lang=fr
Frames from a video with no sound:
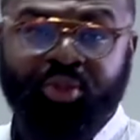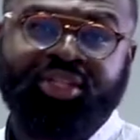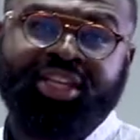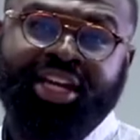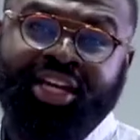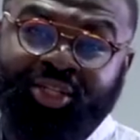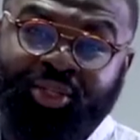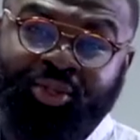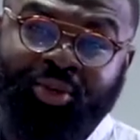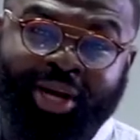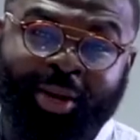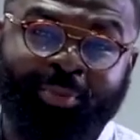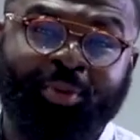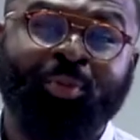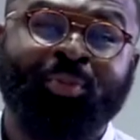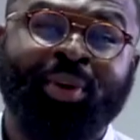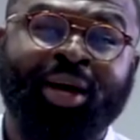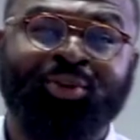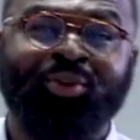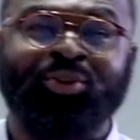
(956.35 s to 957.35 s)
texte que la
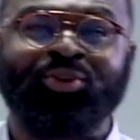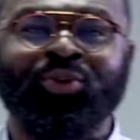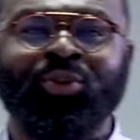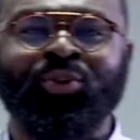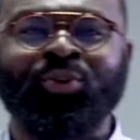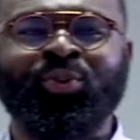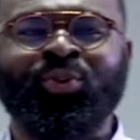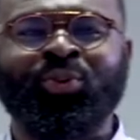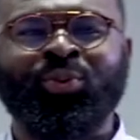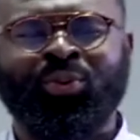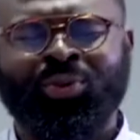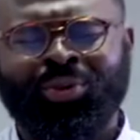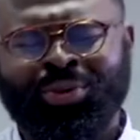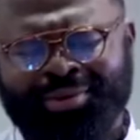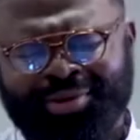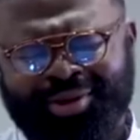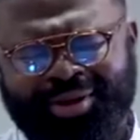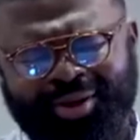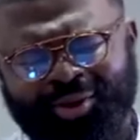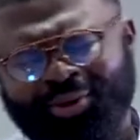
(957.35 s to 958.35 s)
plupart d'entre nous,
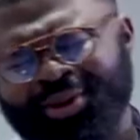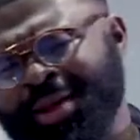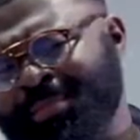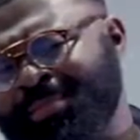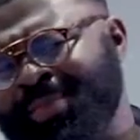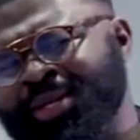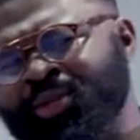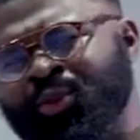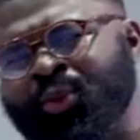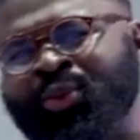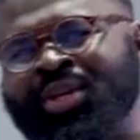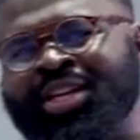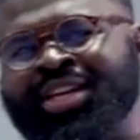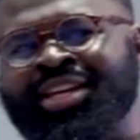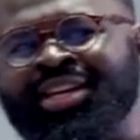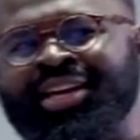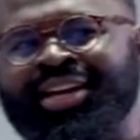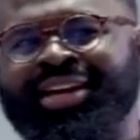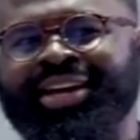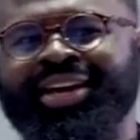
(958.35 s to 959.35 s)
on n'aime pas trop
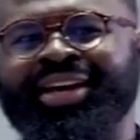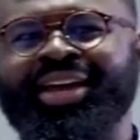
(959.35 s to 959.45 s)
lire.